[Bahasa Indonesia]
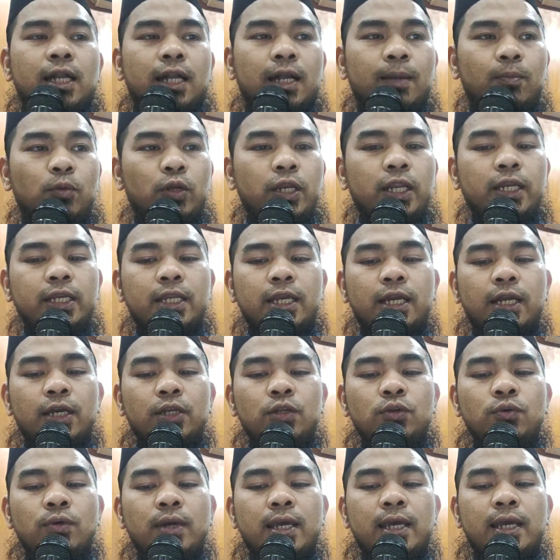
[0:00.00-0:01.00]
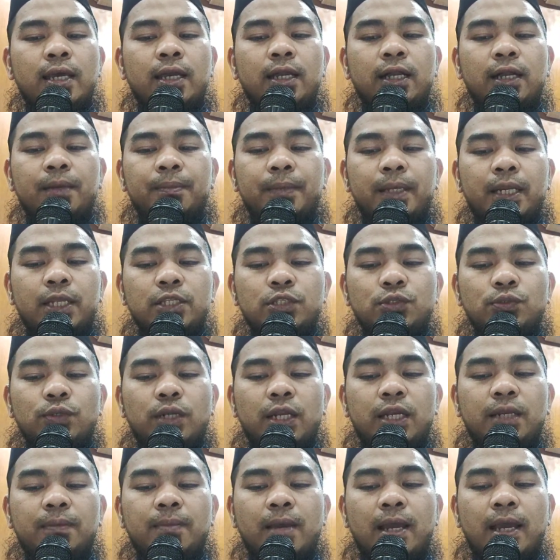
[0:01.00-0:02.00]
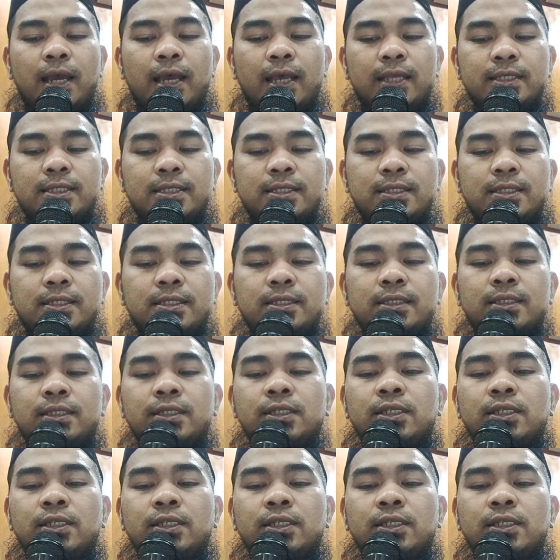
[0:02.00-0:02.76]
Kemudian yang kedua, kemarin sudah dibahas.